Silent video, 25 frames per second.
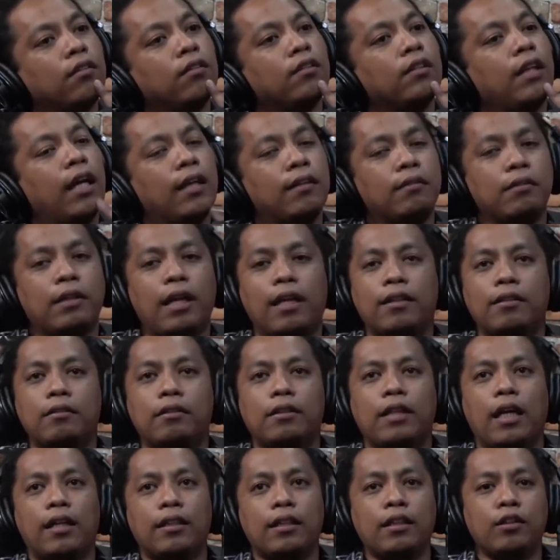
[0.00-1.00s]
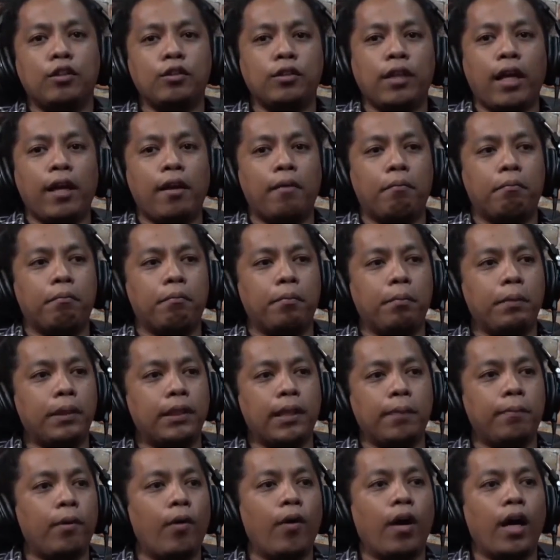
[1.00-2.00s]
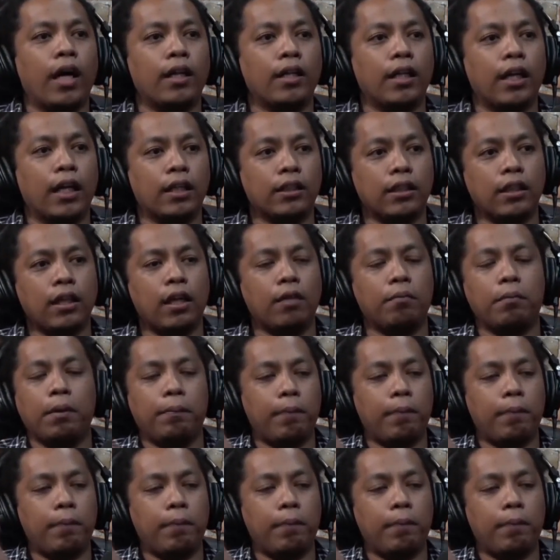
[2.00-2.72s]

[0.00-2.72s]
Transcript: Dan dan dan itu saya bisa bawakan dengan tenang.